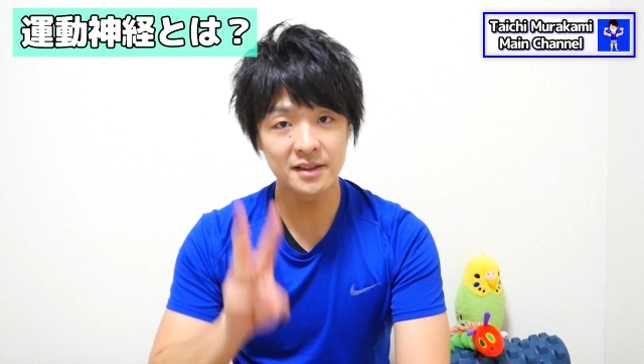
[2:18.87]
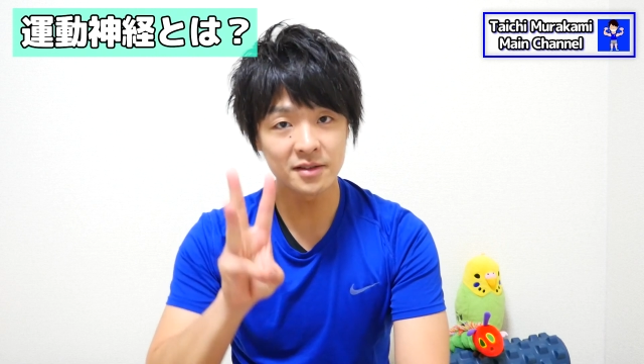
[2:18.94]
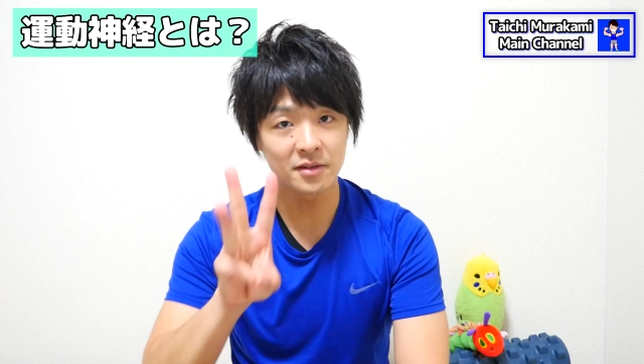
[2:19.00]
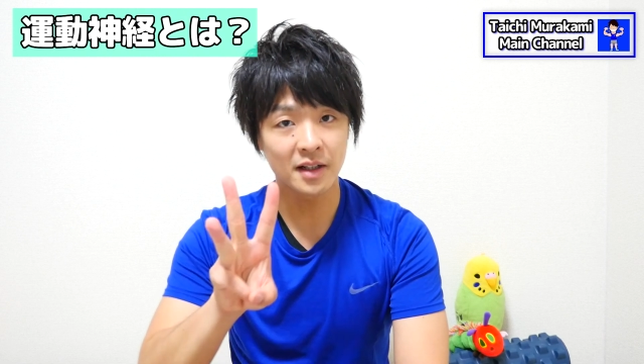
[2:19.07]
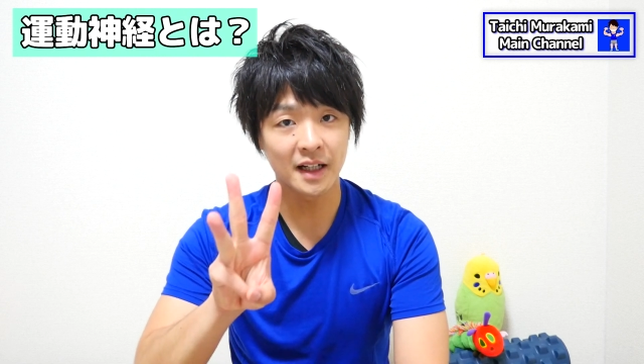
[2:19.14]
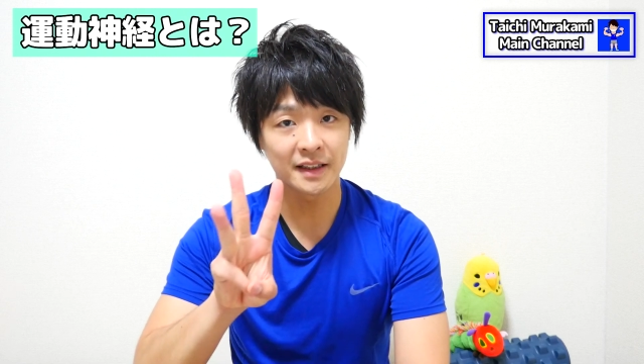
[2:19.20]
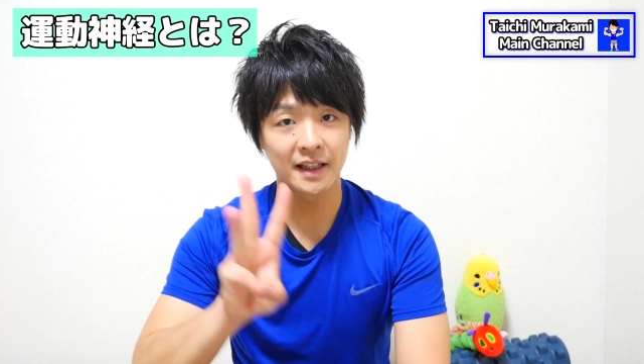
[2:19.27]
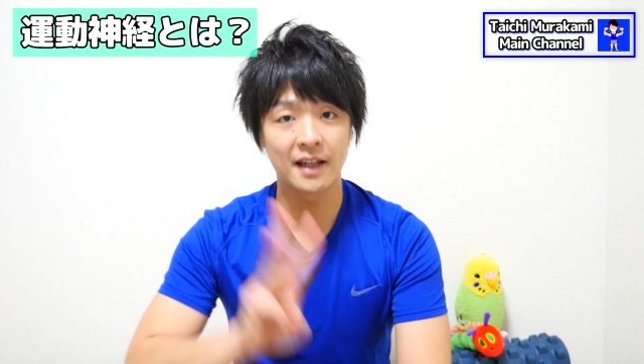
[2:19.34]
つ
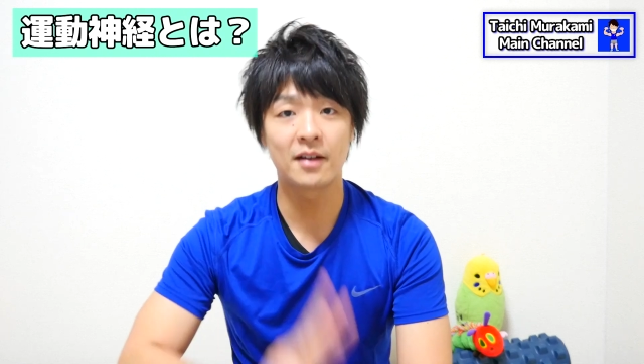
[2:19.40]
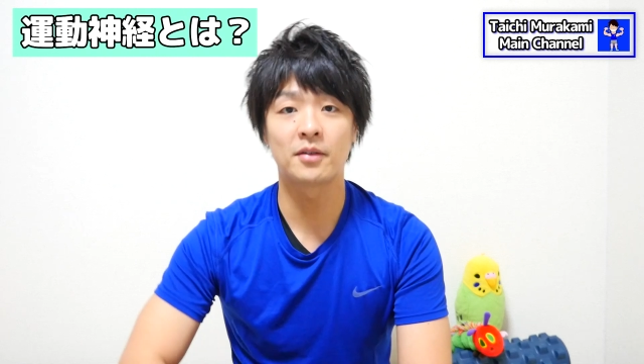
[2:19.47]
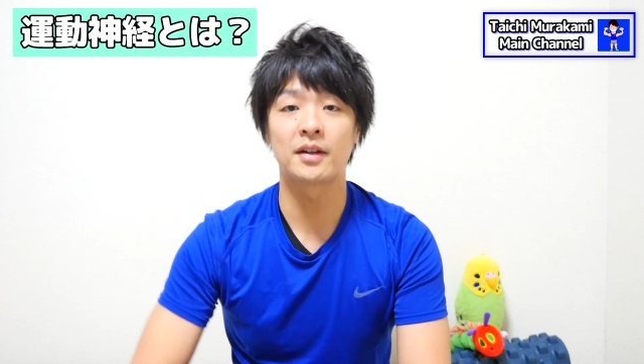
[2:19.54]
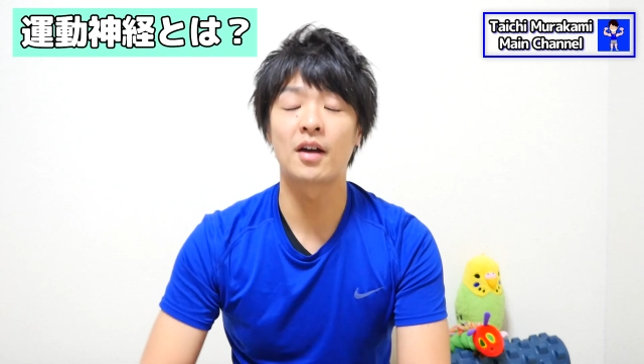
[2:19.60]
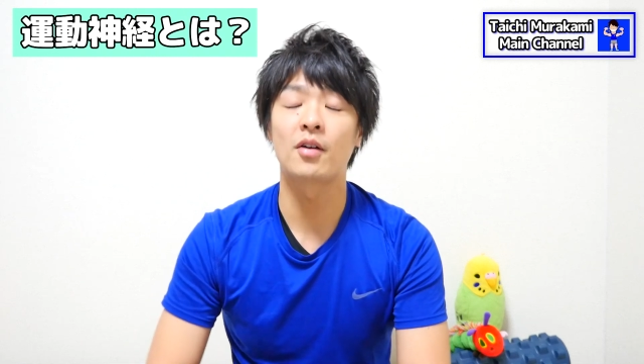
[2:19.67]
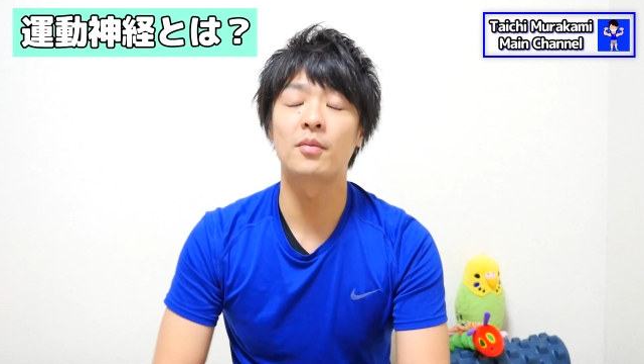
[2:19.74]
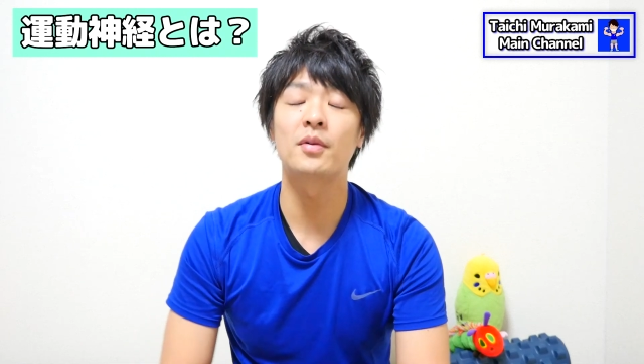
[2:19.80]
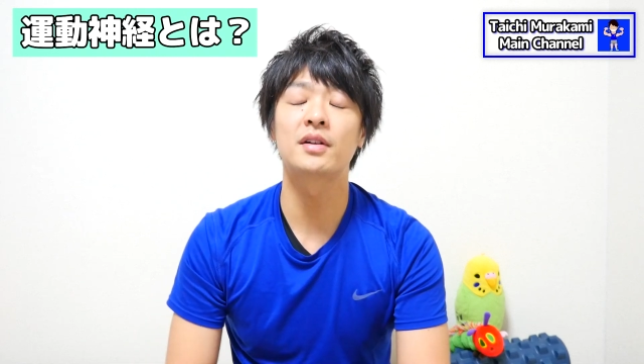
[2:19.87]
の過程を
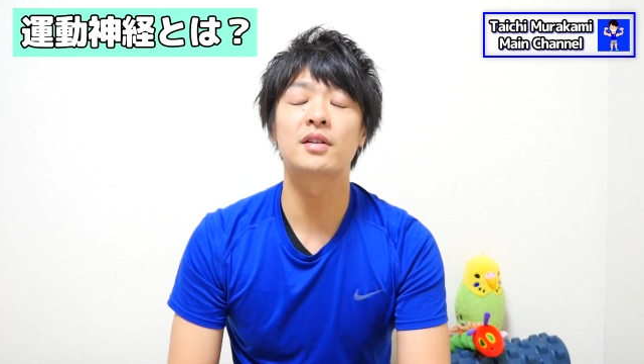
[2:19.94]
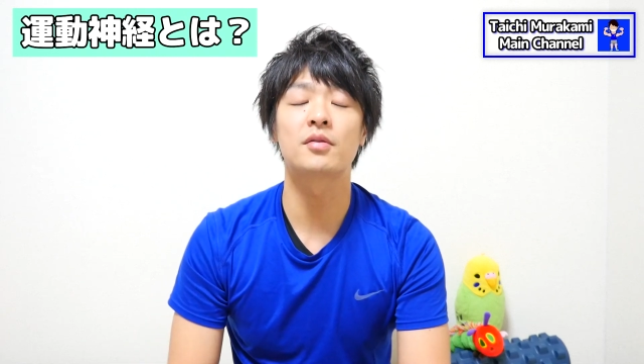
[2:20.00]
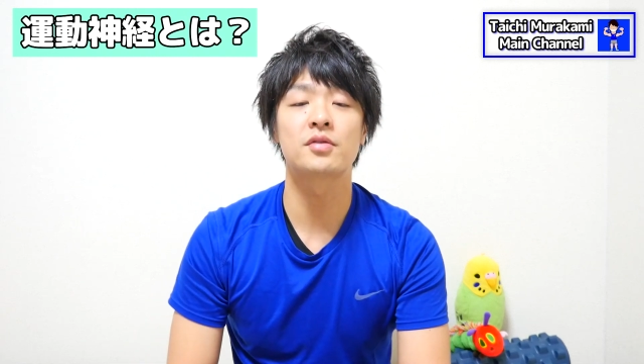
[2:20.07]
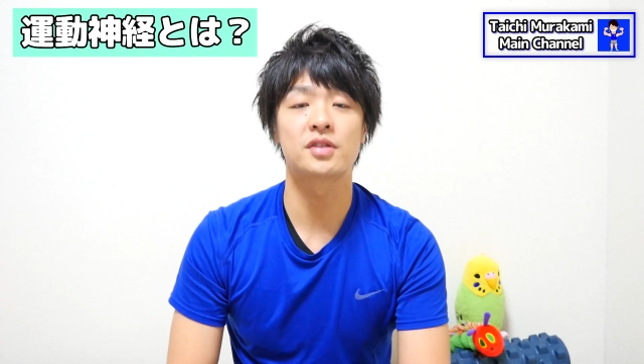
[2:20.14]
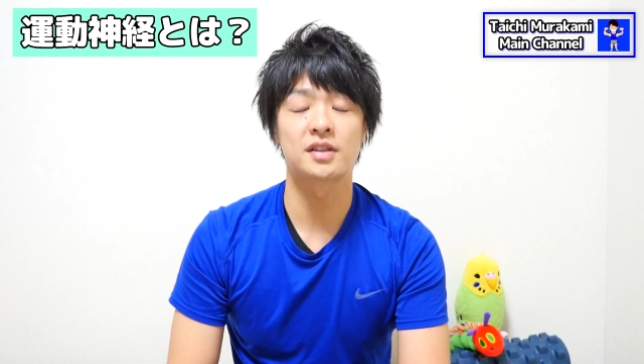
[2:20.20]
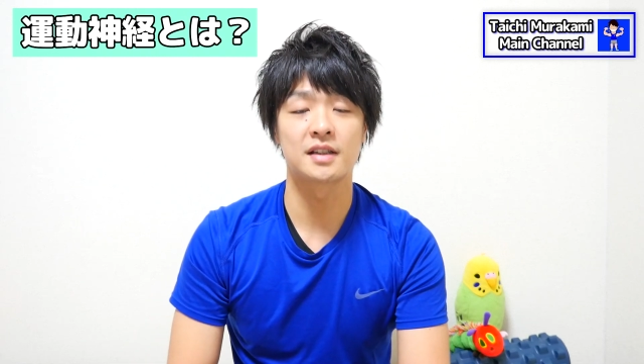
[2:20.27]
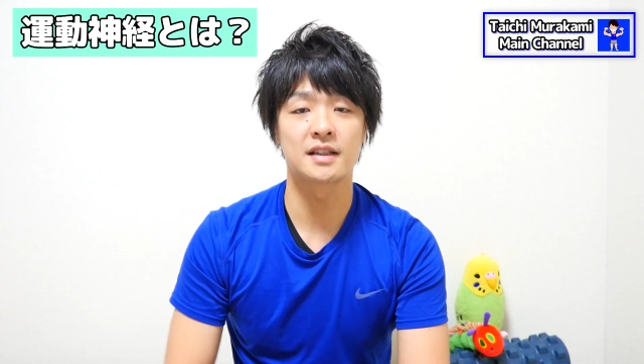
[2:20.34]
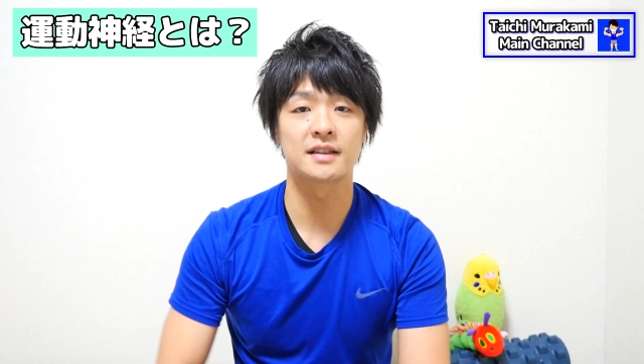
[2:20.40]
ね覚えて
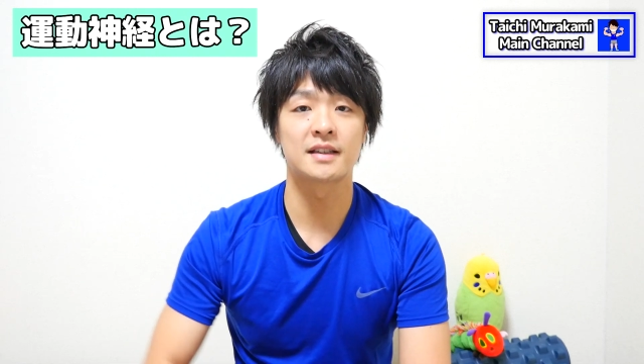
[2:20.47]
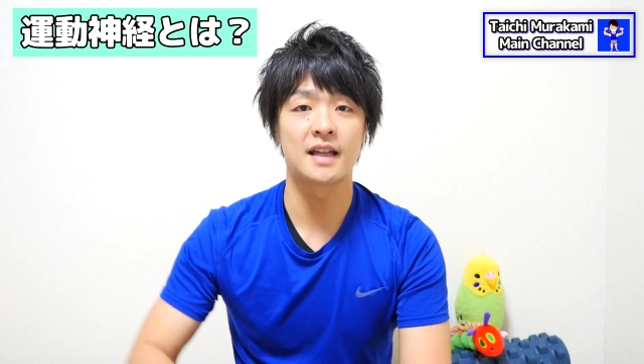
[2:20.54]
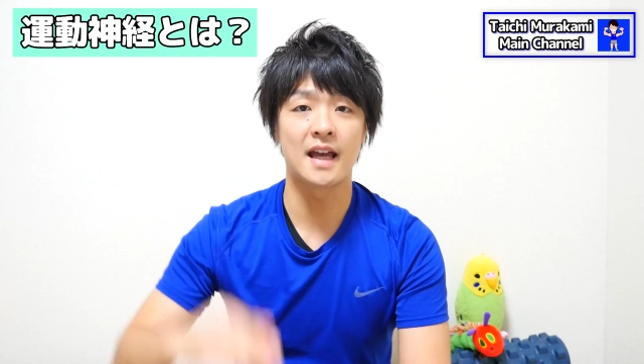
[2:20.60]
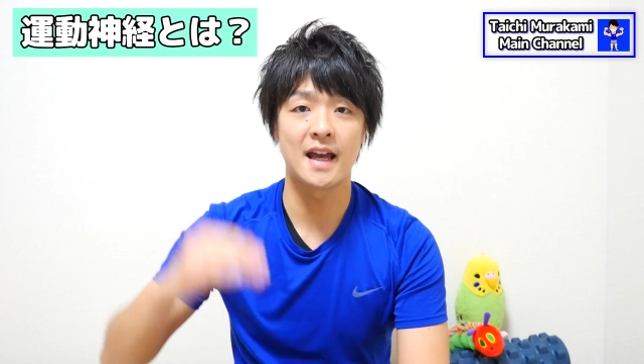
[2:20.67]
ほしいんです、